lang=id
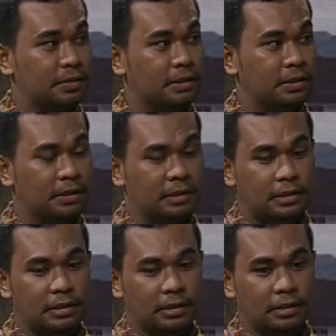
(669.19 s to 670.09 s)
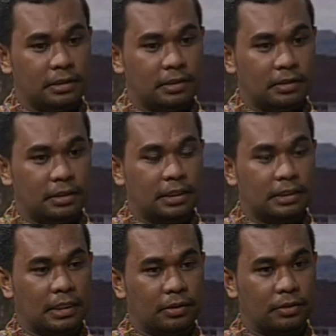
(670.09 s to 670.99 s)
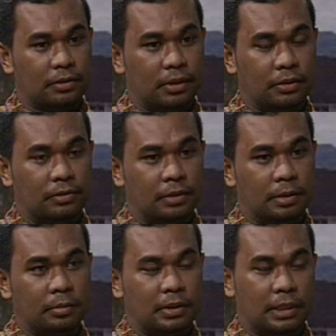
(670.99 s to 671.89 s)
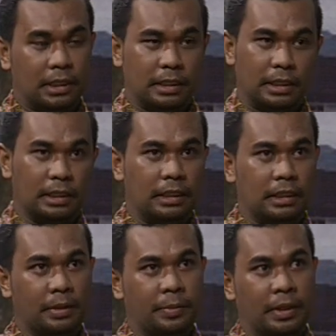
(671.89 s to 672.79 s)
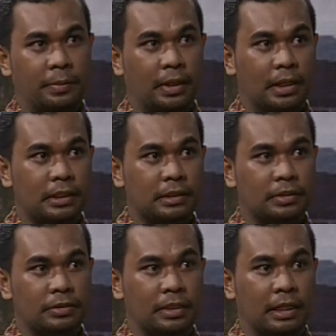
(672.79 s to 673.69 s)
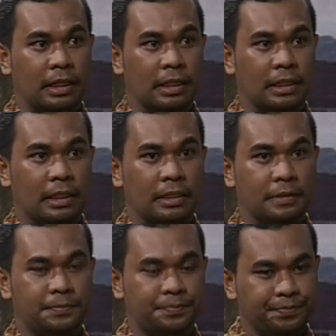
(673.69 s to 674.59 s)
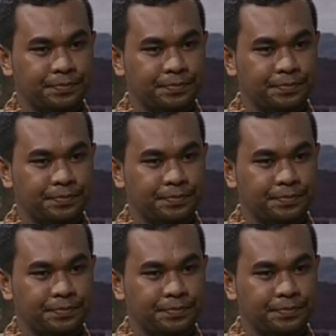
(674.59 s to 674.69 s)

Ya kalau tidak salah waktu itu kita berikan ikat kepala merah sesuai dengan um,